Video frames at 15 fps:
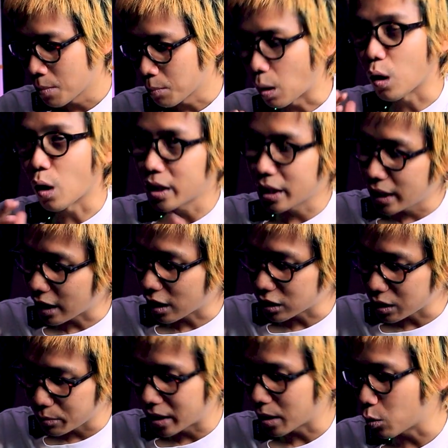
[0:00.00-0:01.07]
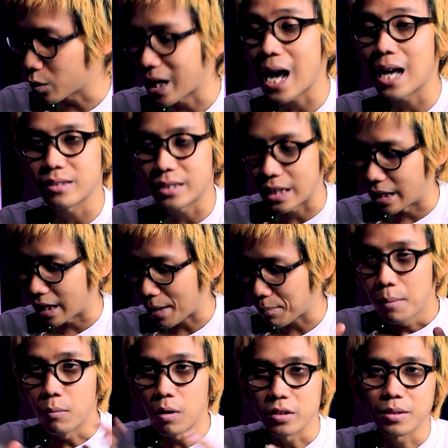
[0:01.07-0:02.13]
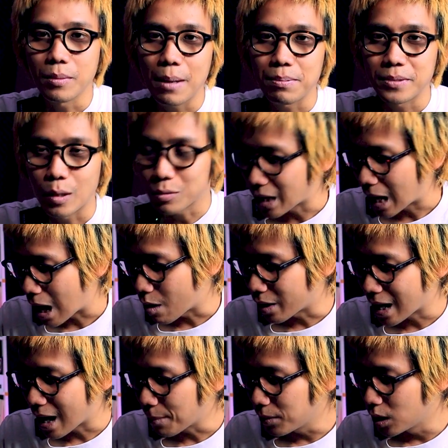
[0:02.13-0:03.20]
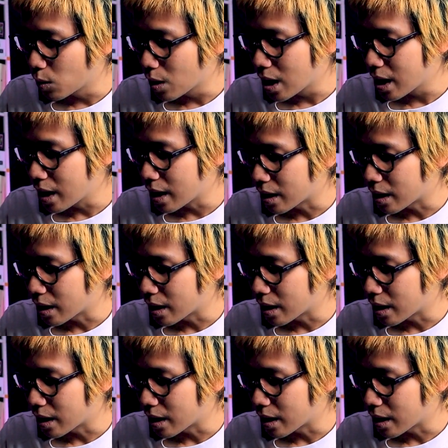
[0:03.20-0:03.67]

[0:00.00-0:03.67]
พอล็อตนี้เนี่ยก็จะมีทั้งหมด 5 สีนะครับเหมาะสำหรับสาวๆนะครับหรือว่า